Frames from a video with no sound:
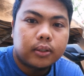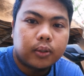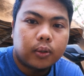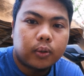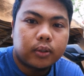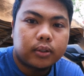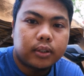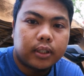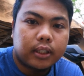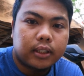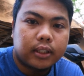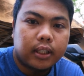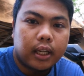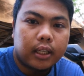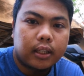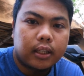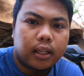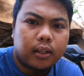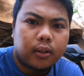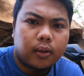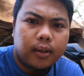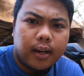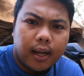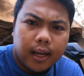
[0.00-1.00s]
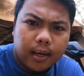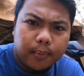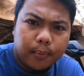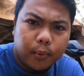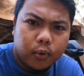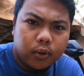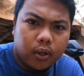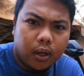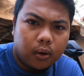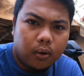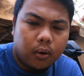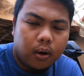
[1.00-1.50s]
Itong 6 LED na to.
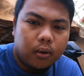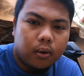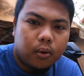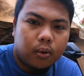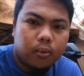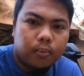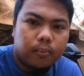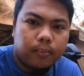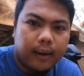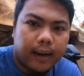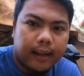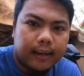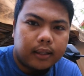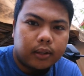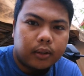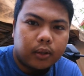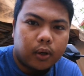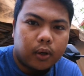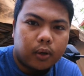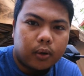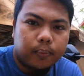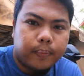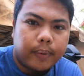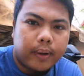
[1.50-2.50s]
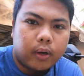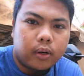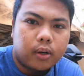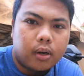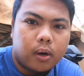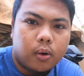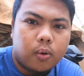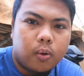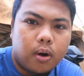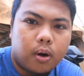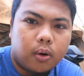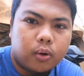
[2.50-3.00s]
Nakalimutan ko anong brand to pero
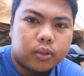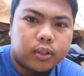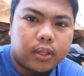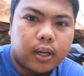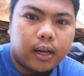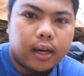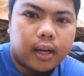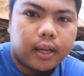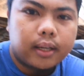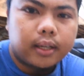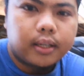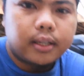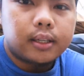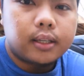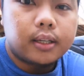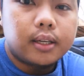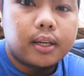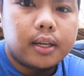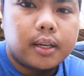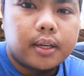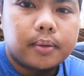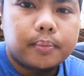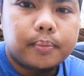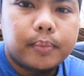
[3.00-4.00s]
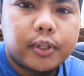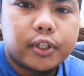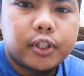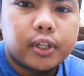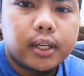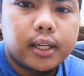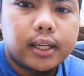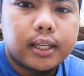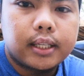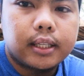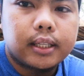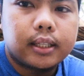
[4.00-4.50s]
nakuha ko siya kay
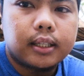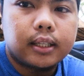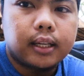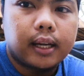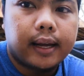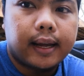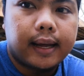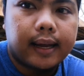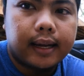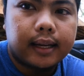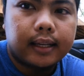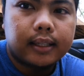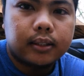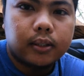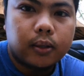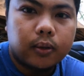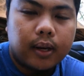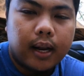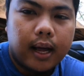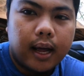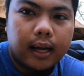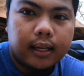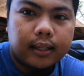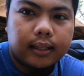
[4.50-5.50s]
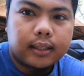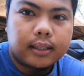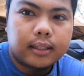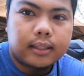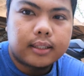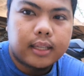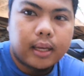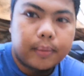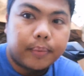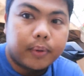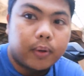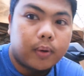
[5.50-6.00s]
Michelin. Ayan. So lahat,
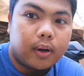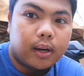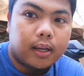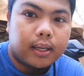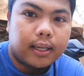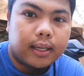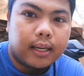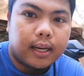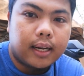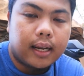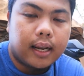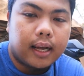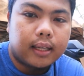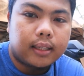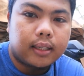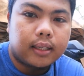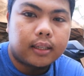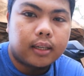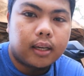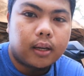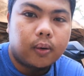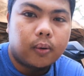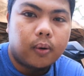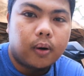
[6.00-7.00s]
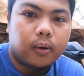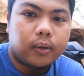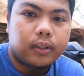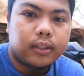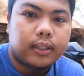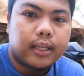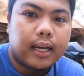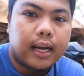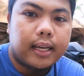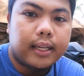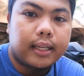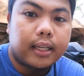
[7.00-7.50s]
sabi ko kanina, lahat ng nakuha ko
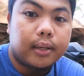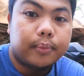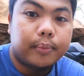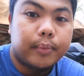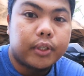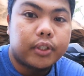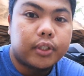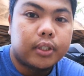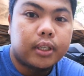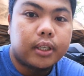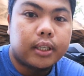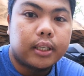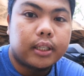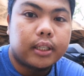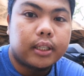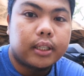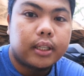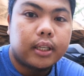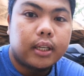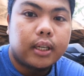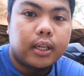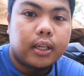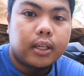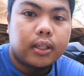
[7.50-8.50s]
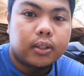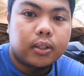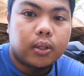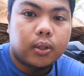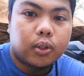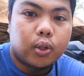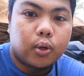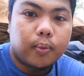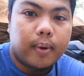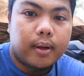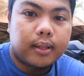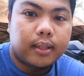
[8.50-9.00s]
is galing kay Michelin.
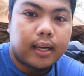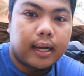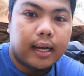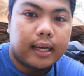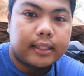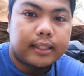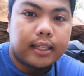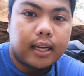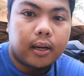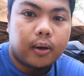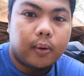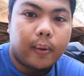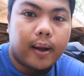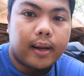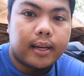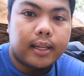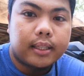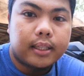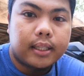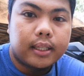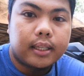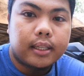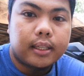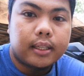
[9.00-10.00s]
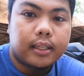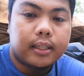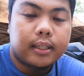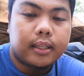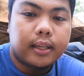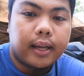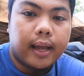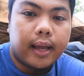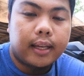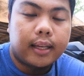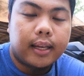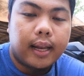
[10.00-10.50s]
So tumatagal siya,
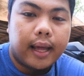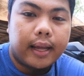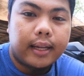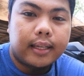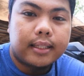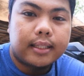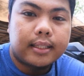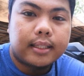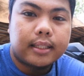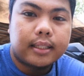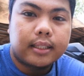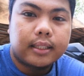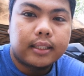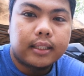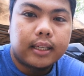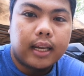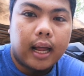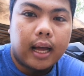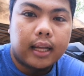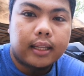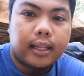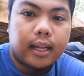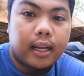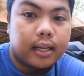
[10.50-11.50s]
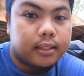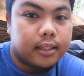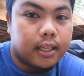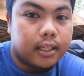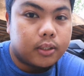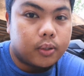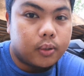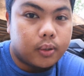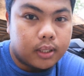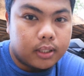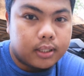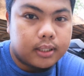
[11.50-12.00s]
quality headlights, lahat ng
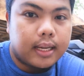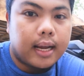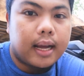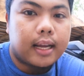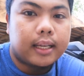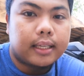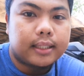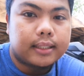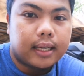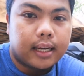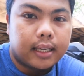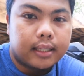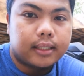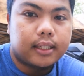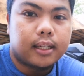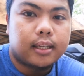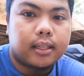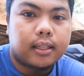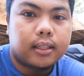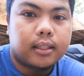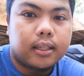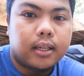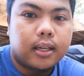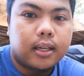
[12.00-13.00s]
accessories galing sa kanya.